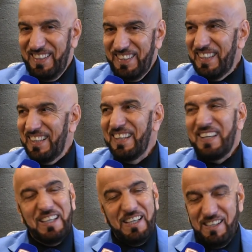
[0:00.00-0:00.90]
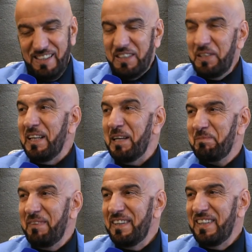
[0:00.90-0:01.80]
يعني لا احنا نلعب
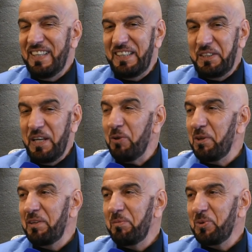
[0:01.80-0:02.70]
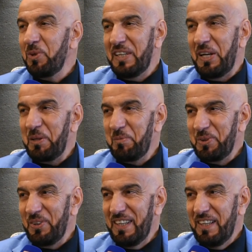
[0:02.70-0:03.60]
ما يعني ناخذ البطوله ناخذ
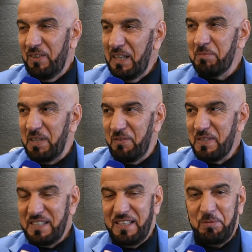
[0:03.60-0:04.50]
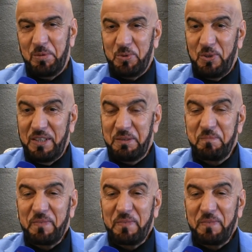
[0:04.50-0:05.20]
البطوله والحمد لله فزنا بالبطوله